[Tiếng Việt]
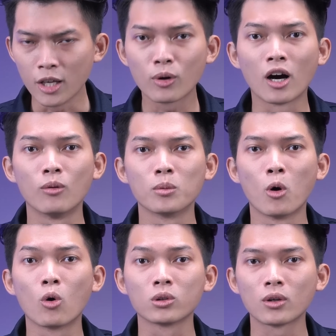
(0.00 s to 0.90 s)
yêu cầu một
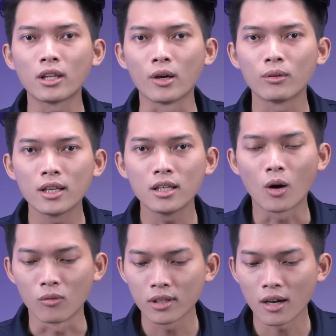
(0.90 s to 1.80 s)
bộ nguồn tối thiểu đi
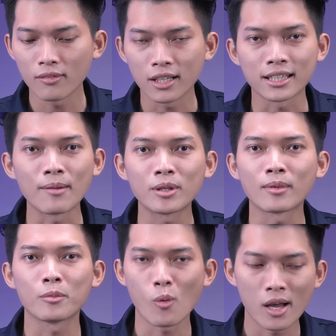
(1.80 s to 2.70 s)
cùng với nó phải là
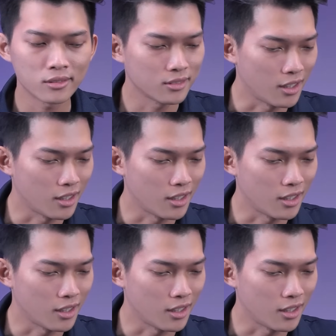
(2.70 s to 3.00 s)
850W